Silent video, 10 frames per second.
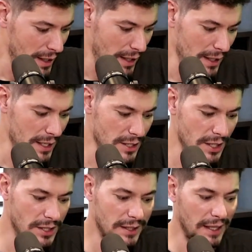E a
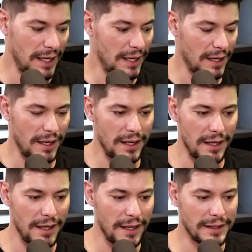gente está
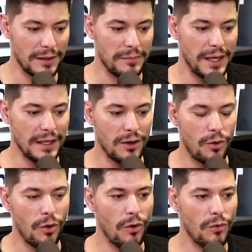é, também
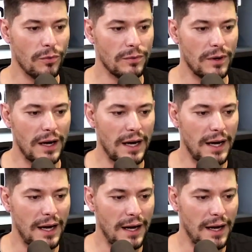com
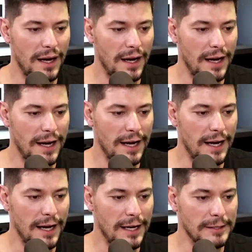
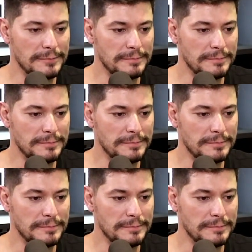a.